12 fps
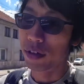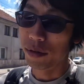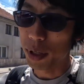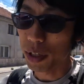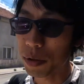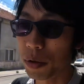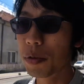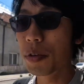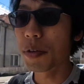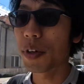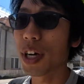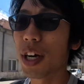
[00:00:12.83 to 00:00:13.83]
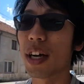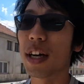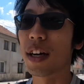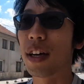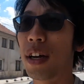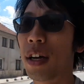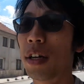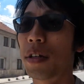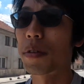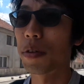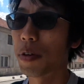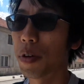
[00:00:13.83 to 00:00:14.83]
まあ今後は
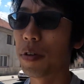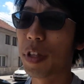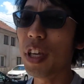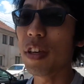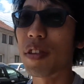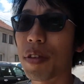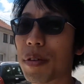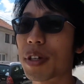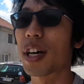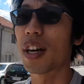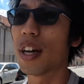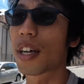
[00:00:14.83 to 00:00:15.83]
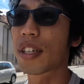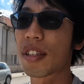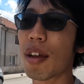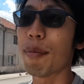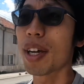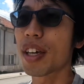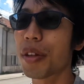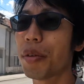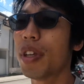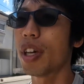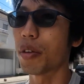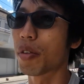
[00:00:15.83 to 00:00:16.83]
このニーシュから北
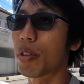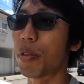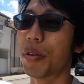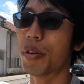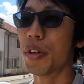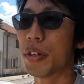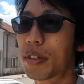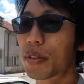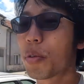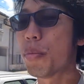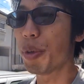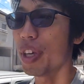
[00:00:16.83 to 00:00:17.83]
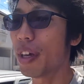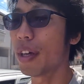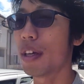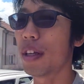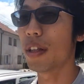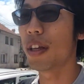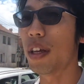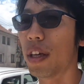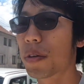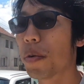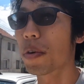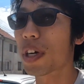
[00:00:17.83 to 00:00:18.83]
マケドニアの首都スコピエに
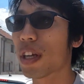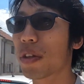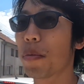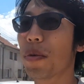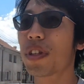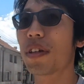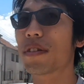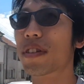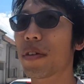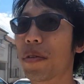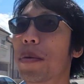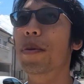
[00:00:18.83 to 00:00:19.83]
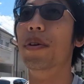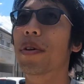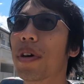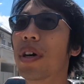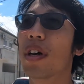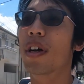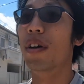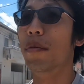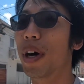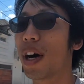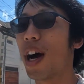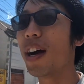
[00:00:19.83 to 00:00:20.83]
行こうかなと思ってるんですけども
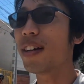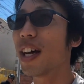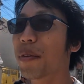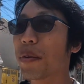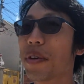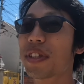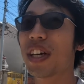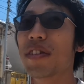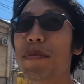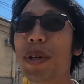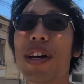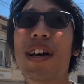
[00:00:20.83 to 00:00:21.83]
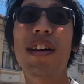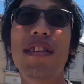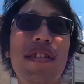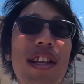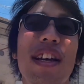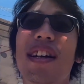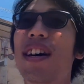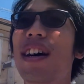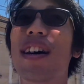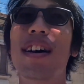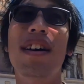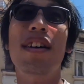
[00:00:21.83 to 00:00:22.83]
まあ案外このセルビア自体
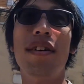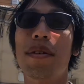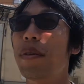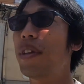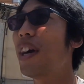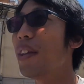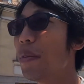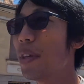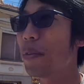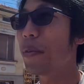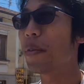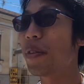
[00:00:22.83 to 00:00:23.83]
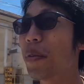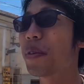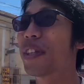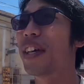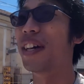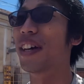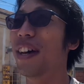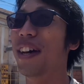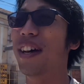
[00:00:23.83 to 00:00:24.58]
が意外と居心地よくて